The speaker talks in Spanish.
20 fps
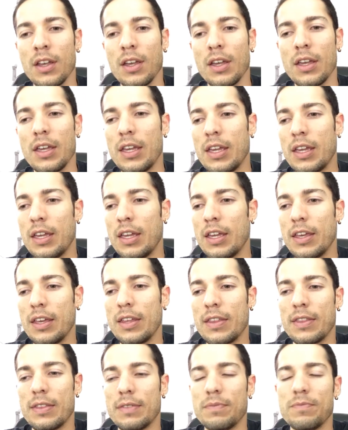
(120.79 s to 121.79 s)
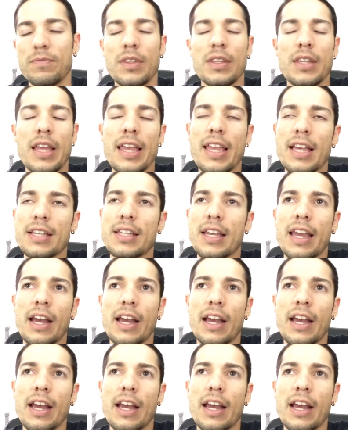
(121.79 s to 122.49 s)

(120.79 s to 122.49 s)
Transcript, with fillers: y ella se